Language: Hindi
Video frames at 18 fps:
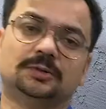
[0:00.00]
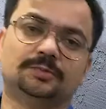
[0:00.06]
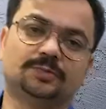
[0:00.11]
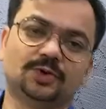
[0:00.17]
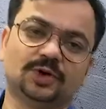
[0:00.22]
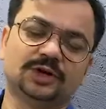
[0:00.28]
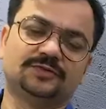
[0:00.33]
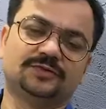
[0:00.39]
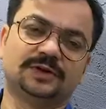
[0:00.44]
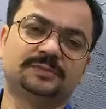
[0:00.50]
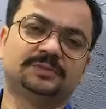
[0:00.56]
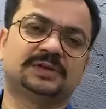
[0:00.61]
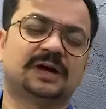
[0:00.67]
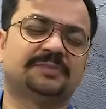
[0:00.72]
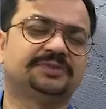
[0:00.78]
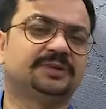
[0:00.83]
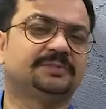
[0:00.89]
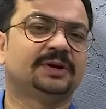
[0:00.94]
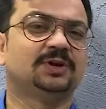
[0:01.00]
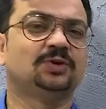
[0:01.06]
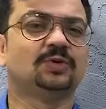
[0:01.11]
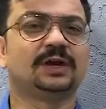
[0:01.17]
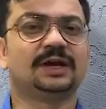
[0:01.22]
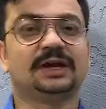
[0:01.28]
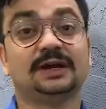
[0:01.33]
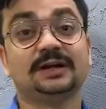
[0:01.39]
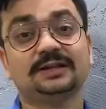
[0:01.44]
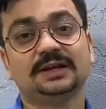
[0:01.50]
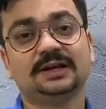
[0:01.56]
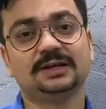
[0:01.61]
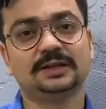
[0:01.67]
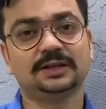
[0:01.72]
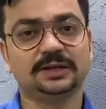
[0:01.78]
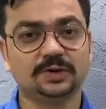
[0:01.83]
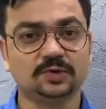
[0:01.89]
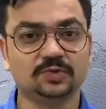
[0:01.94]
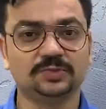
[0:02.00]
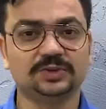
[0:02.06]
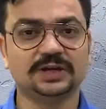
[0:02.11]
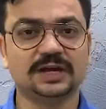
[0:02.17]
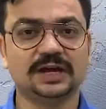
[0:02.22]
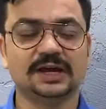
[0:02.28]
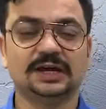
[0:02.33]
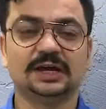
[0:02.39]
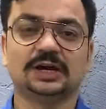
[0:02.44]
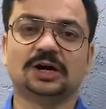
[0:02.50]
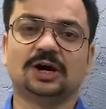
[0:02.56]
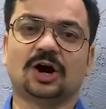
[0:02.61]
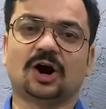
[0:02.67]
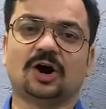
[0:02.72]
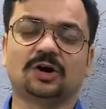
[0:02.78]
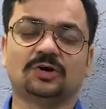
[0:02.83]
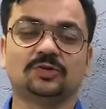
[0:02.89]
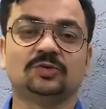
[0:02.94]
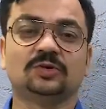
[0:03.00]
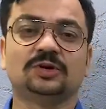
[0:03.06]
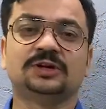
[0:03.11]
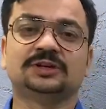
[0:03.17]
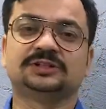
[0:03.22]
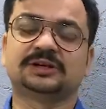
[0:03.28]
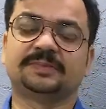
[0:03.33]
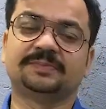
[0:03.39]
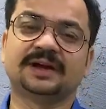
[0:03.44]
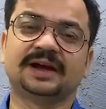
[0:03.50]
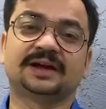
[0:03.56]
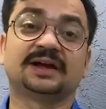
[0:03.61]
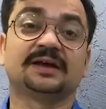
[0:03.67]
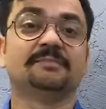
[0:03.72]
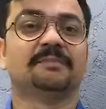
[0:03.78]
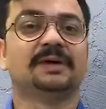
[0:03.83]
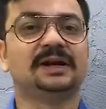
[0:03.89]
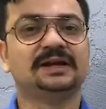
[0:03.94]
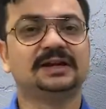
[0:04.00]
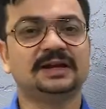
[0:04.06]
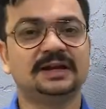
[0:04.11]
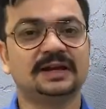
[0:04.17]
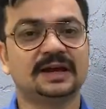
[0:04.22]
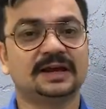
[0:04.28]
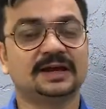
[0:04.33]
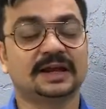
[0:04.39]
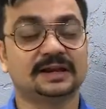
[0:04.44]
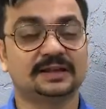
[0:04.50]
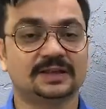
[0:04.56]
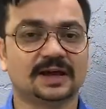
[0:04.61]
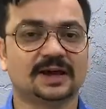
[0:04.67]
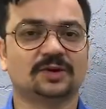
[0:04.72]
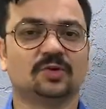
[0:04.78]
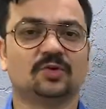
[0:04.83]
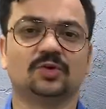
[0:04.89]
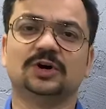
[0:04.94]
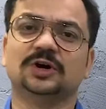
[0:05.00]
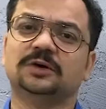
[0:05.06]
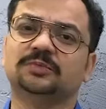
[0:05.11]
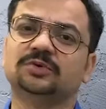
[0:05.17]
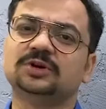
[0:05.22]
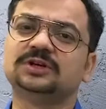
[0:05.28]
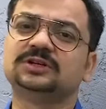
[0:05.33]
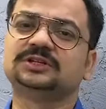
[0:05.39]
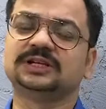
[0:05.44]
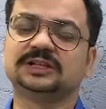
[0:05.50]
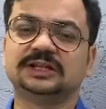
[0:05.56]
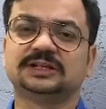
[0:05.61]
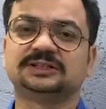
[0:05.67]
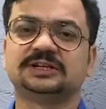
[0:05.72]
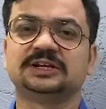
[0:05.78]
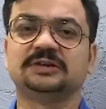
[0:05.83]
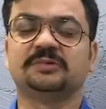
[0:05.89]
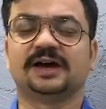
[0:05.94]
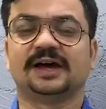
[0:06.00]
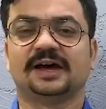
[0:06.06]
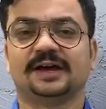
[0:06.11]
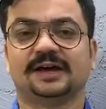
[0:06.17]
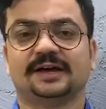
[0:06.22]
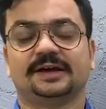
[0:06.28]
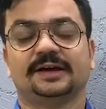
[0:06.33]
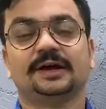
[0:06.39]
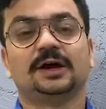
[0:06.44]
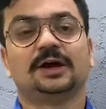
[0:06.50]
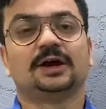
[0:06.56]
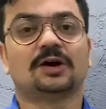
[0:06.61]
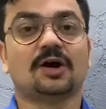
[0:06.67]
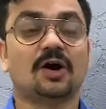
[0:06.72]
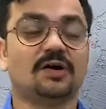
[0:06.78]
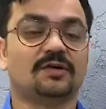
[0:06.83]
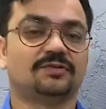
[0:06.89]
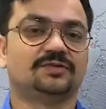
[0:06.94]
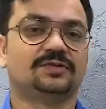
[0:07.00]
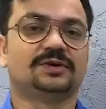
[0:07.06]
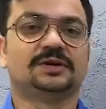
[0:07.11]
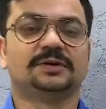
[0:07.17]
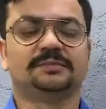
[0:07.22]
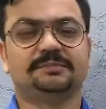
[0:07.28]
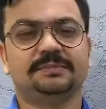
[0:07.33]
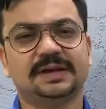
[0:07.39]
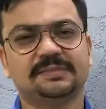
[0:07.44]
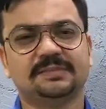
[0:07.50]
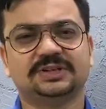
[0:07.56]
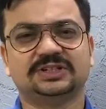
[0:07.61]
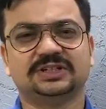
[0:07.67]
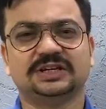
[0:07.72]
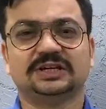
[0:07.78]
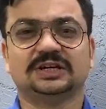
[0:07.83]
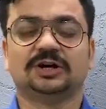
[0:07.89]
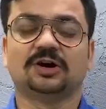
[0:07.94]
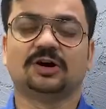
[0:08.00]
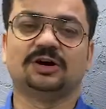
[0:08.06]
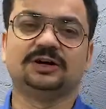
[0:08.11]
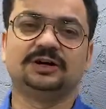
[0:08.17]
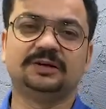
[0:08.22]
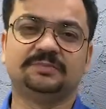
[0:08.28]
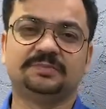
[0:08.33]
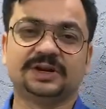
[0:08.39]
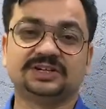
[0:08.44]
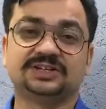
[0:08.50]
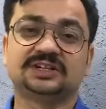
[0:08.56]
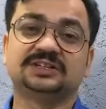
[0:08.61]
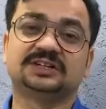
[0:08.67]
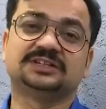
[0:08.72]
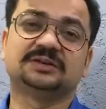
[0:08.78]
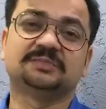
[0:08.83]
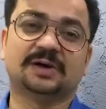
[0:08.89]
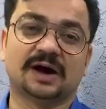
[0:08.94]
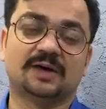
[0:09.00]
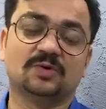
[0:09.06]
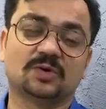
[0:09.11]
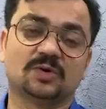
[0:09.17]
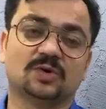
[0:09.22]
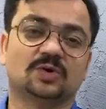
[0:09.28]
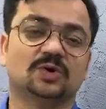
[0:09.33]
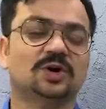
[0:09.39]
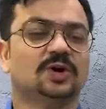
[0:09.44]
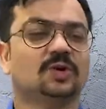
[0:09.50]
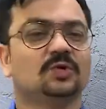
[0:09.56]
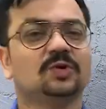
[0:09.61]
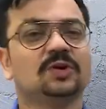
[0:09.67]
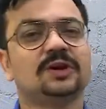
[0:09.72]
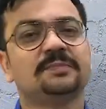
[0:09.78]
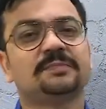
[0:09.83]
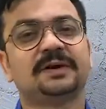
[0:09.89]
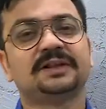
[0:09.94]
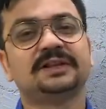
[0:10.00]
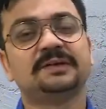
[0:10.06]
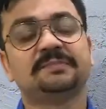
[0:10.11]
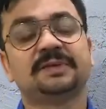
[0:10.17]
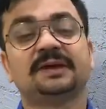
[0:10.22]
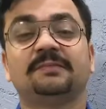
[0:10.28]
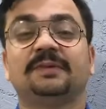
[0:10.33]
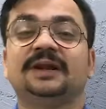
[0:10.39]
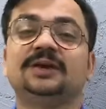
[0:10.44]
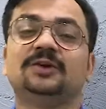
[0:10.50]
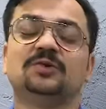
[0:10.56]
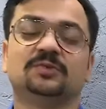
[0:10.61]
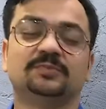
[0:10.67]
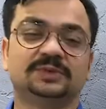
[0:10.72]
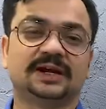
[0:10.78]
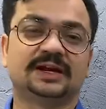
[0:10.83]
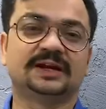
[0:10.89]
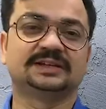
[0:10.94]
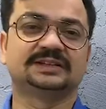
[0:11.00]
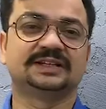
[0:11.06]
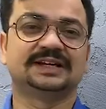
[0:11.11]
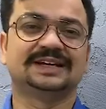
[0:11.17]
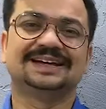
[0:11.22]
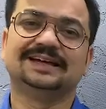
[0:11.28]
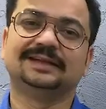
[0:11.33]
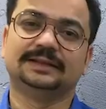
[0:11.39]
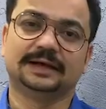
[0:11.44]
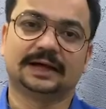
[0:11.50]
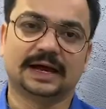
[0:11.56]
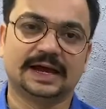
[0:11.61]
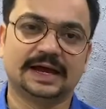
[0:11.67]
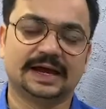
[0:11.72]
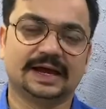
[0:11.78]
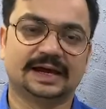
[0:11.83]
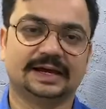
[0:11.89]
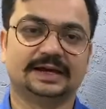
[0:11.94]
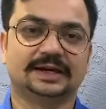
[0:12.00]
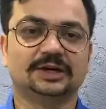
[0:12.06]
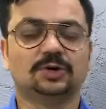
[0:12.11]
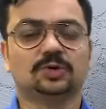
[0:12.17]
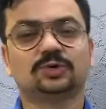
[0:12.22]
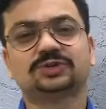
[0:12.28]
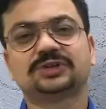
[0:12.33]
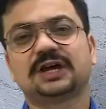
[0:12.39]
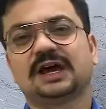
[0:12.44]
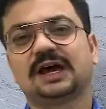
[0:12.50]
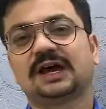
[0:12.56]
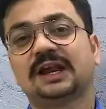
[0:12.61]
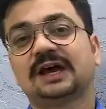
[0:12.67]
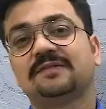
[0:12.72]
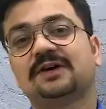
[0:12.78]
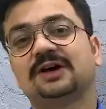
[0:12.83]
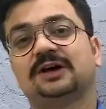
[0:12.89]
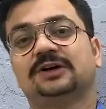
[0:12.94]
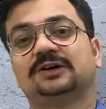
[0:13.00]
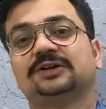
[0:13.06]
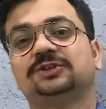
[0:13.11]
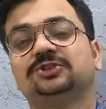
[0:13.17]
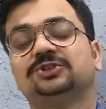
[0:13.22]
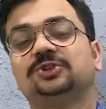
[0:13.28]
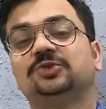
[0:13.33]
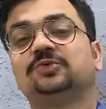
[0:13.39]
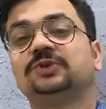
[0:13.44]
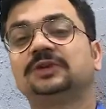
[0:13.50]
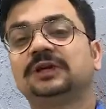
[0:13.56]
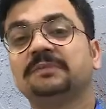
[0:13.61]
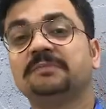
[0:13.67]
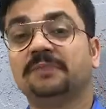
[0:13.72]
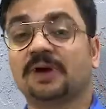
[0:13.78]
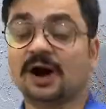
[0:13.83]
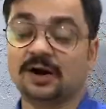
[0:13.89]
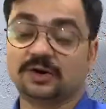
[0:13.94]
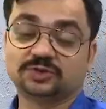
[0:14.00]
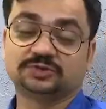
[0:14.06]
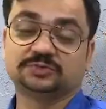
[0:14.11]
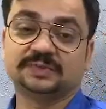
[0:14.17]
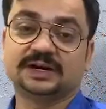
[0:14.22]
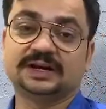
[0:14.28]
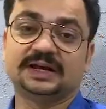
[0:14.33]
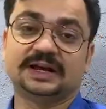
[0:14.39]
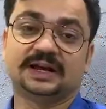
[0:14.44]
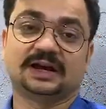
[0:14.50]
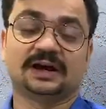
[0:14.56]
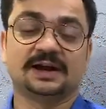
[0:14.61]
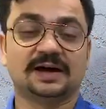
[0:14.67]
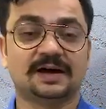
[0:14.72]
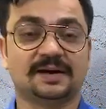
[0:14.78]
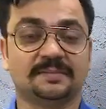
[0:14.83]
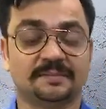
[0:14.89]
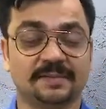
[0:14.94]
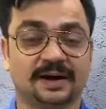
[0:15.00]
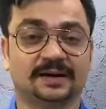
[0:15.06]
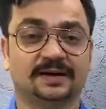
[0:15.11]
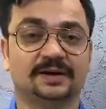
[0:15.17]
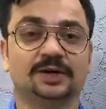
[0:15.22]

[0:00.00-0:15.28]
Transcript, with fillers: पूरी फिल्म तापसी पन्नू के इर्द गिर्द ही घूमती है और उन्होंने सपना के मल्टीलेयर किरदार को पूरी शिद्दत से निभाया है खौफ बेबसी और डिप्रेशन जैसे भावों को उन्होंने पर्दे पर बड़ी उम्दा ढंग से दिखाया है उसके अलावा जो उनकी हाउसमेड है कला अम्मा